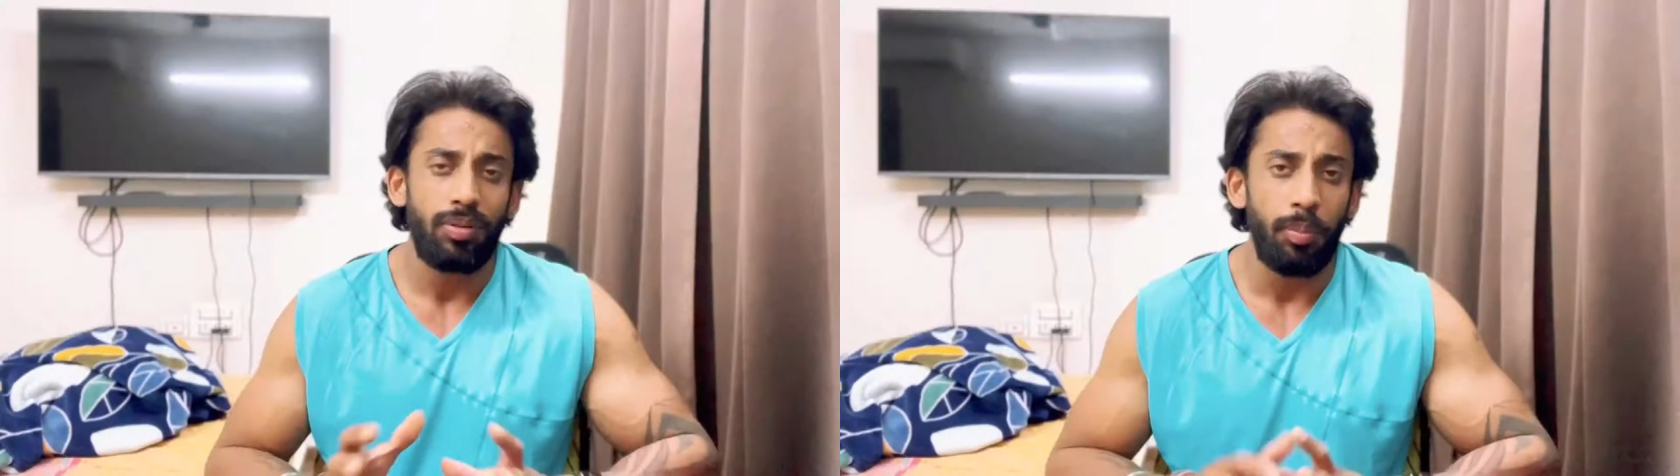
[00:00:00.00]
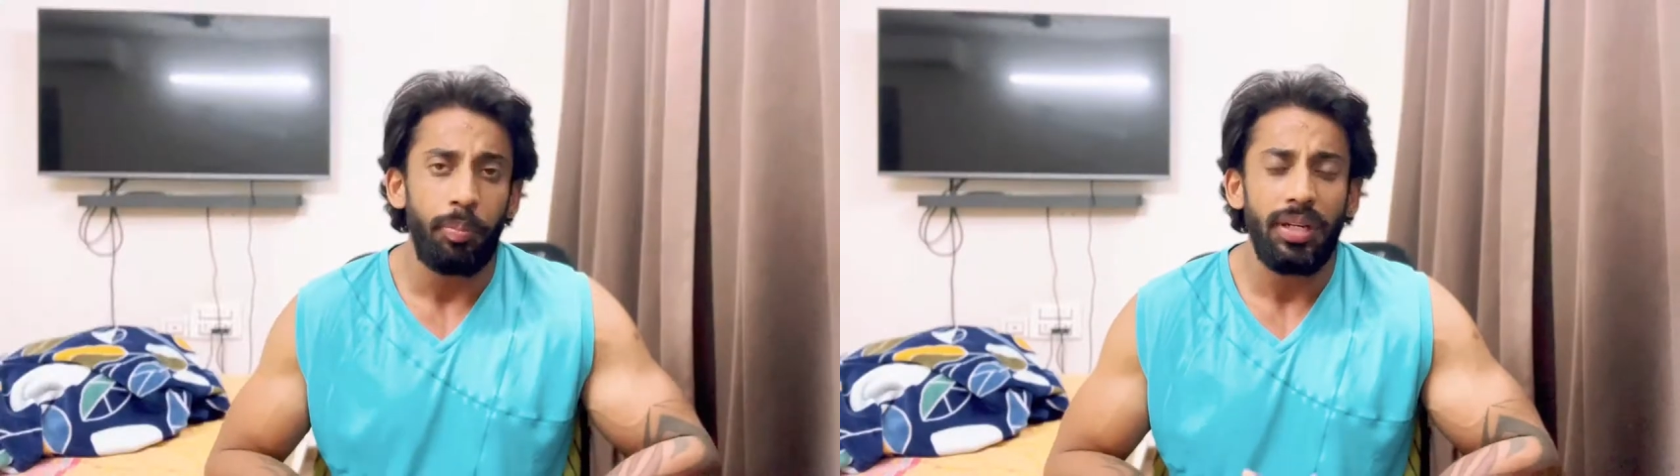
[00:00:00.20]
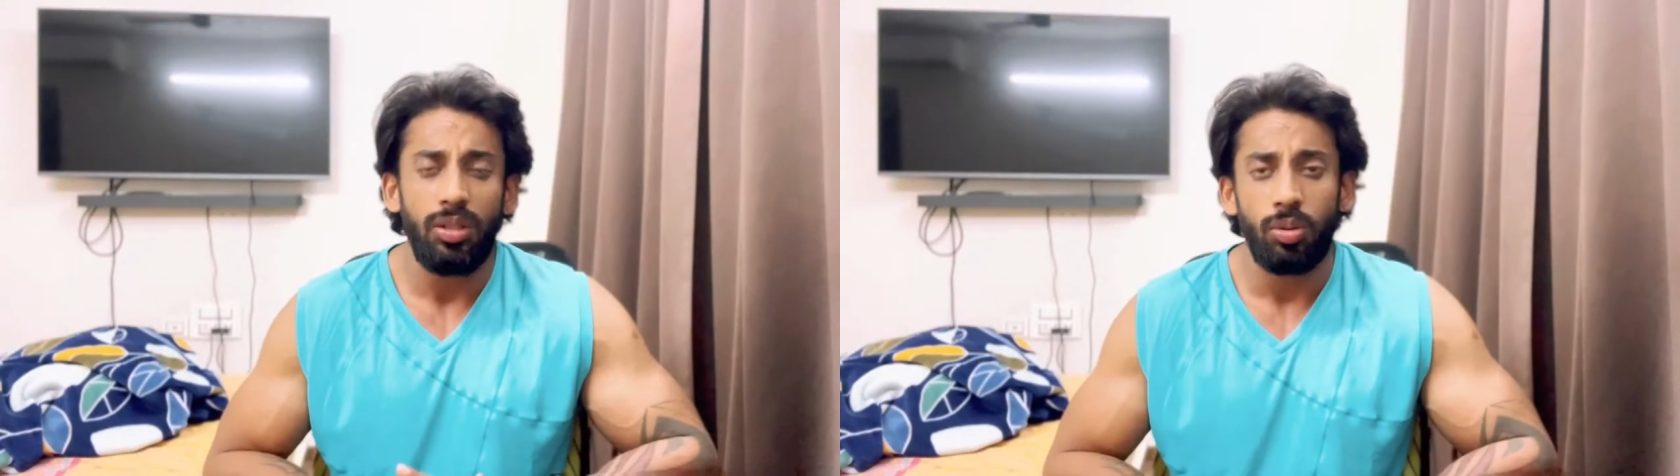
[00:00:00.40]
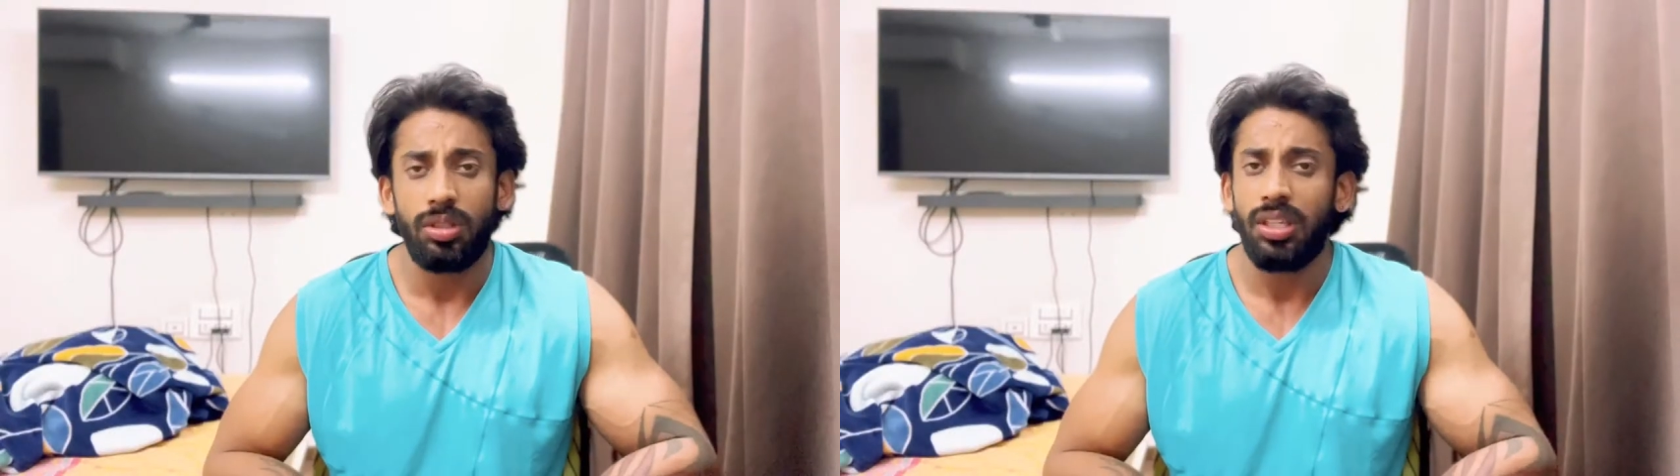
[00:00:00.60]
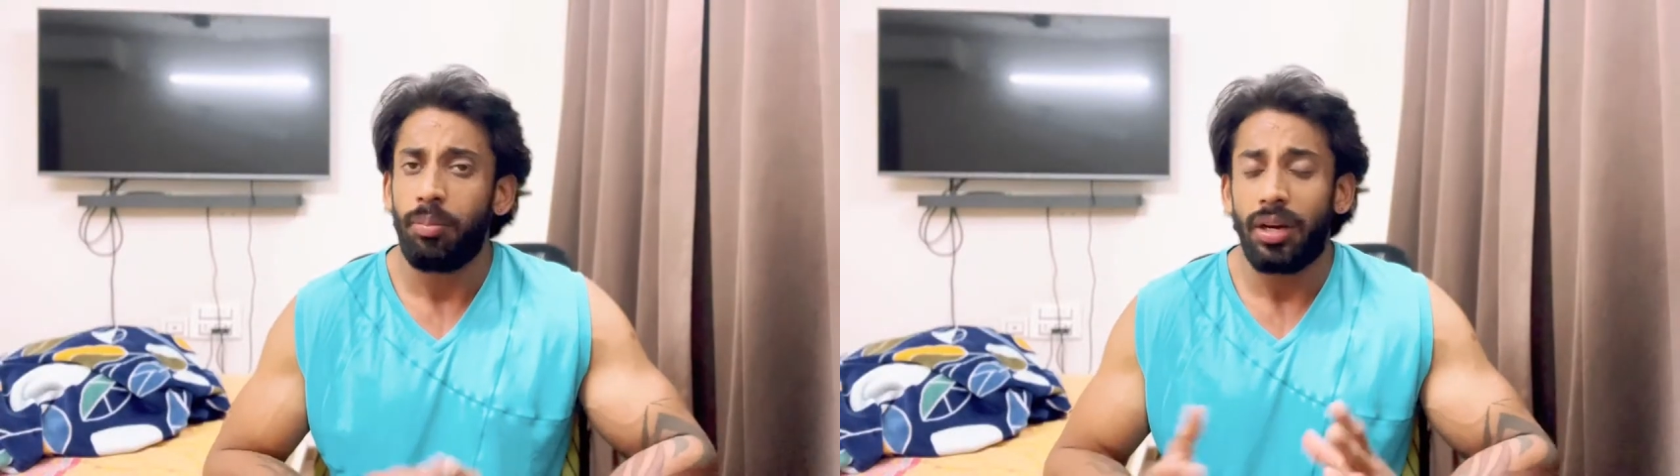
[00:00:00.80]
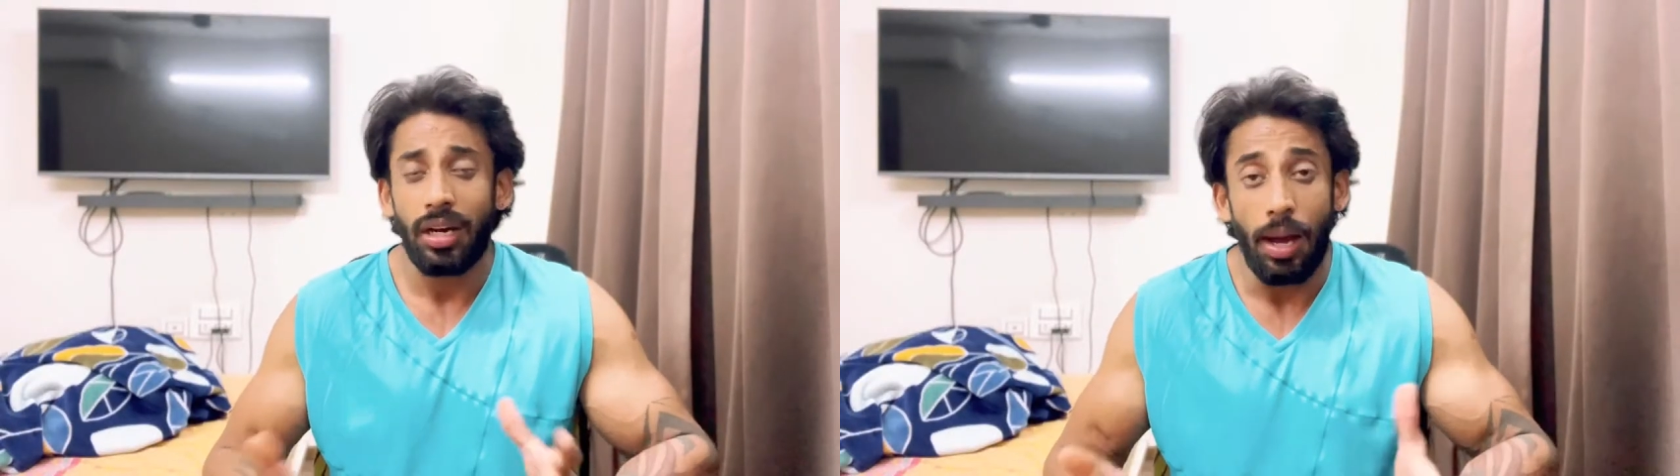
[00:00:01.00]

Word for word: कंपनी होती है मगर